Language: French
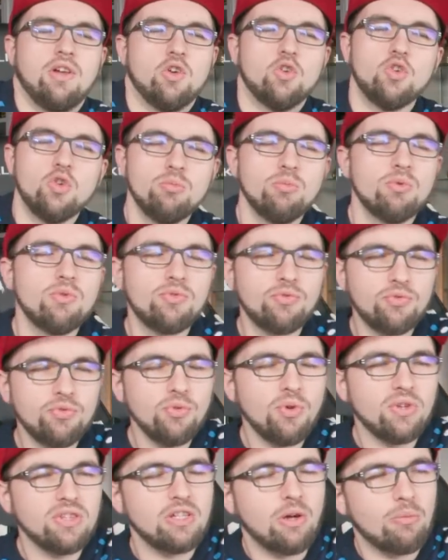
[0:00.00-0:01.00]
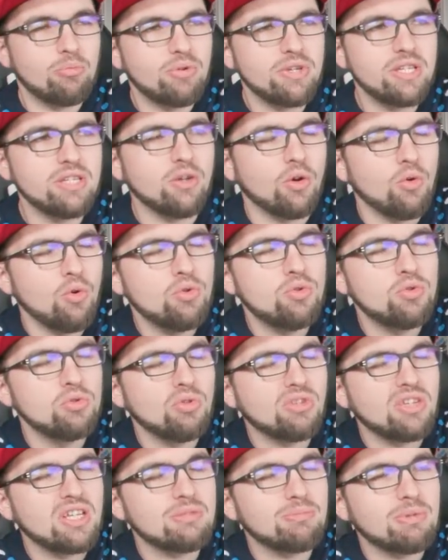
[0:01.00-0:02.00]
Le mot fur n'est employé dans
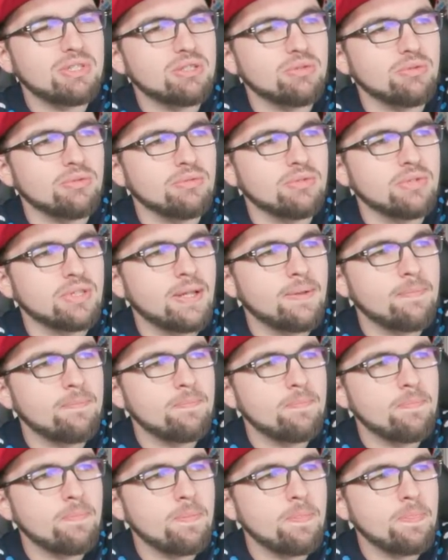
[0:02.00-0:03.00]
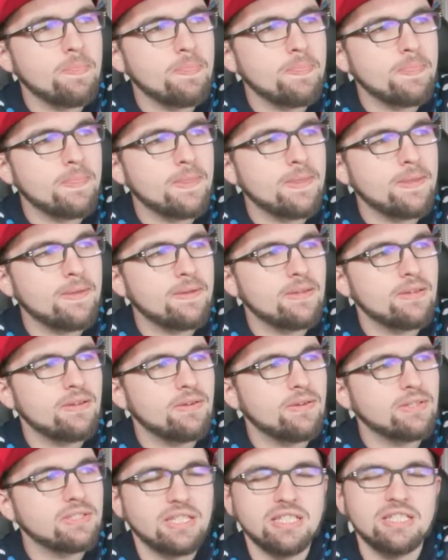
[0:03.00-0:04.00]
aucune autre expression.
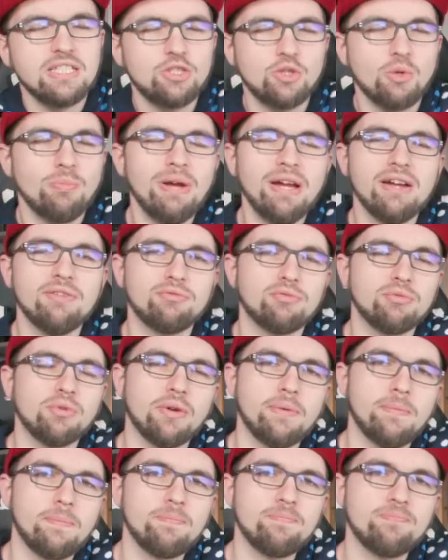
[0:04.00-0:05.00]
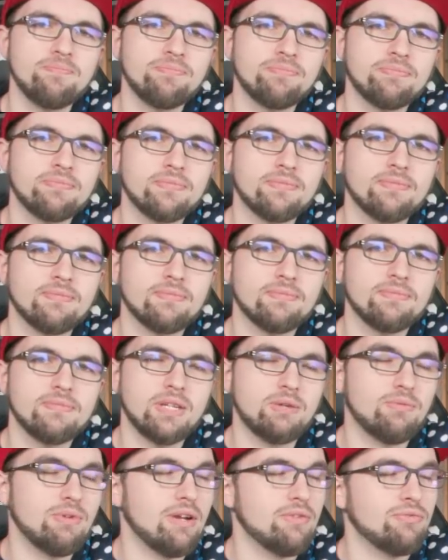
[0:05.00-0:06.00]
Ça n'existe pas un fur.
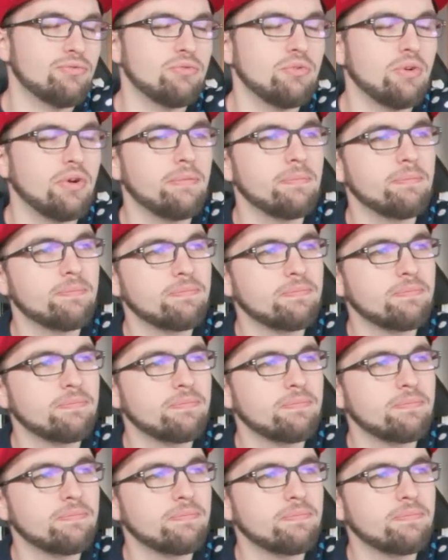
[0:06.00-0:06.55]
C'est quoi un fur